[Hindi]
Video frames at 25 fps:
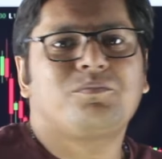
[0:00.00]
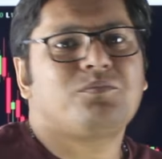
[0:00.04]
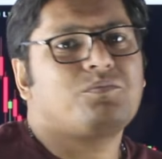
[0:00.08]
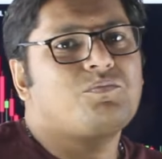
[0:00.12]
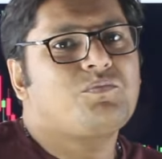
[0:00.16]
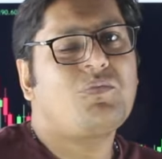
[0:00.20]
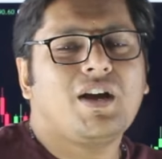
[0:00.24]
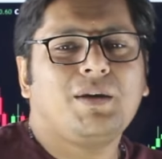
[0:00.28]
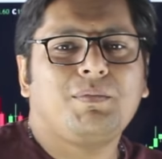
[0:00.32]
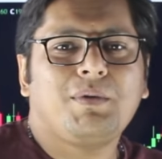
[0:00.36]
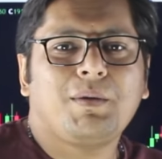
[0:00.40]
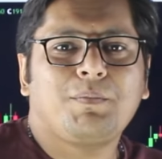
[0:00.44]

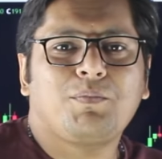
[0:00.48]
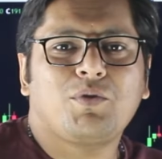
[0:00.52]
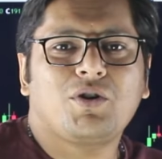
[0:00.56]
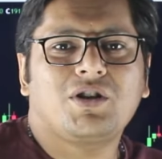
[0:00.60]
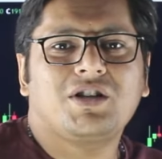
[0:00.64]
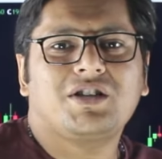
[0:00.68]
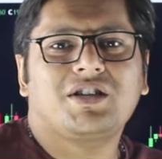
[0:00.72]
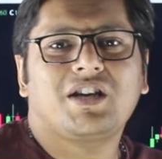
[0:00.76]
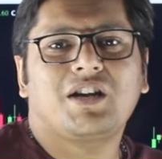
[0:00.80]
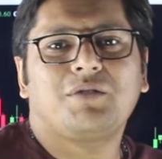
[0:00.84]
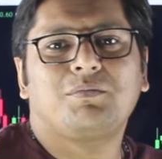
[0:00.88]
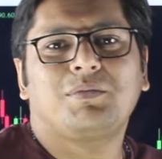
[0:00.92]
कोई भी
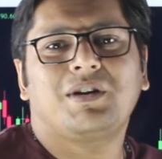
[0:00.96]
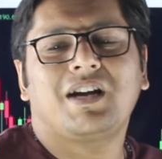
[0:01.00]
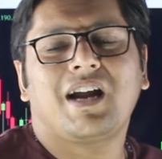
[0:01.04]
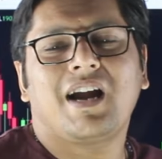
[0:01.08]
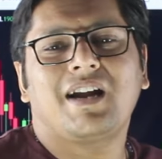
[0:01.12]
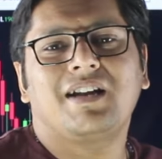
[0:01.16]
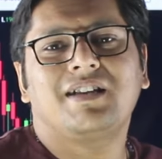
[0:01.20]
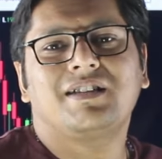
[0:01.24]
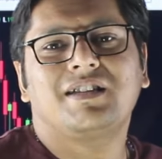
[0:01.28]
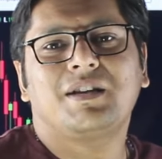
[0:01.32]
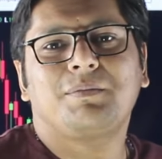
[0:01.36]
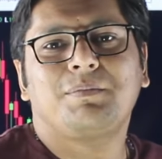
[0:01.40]
पोजीशन
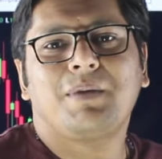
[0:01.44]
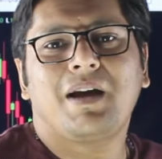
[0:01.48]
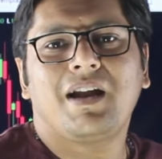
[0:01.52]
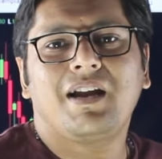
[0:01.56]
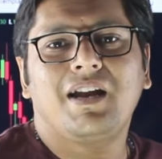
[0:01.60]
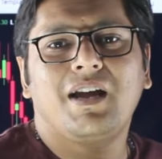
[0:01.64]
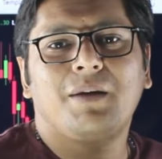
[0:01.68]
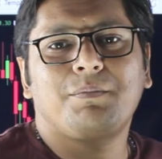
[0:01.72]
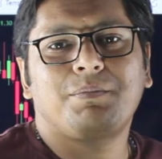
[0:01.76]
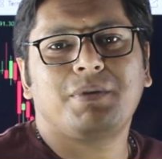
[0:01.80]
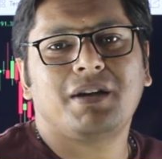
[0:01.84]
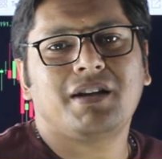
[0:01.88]
बनाने से
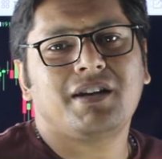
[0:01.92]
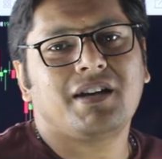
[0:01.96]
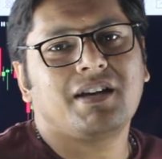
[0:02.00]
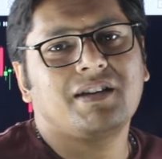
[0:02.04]
पहले अपने